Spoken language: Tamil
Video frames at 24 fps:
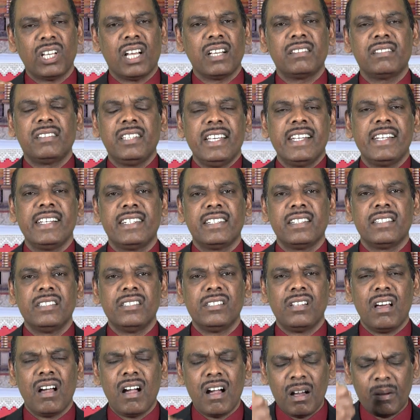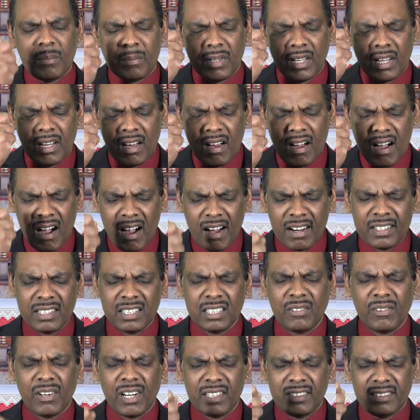சக்தி இருக்கிறது நாம்
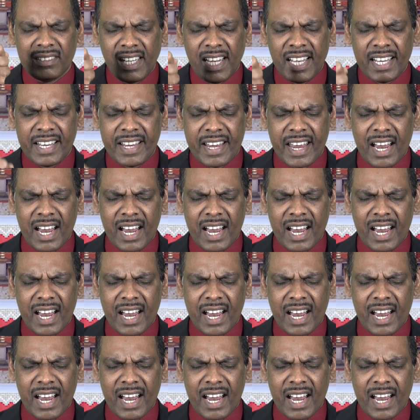ஆண்டவரிடத்திலே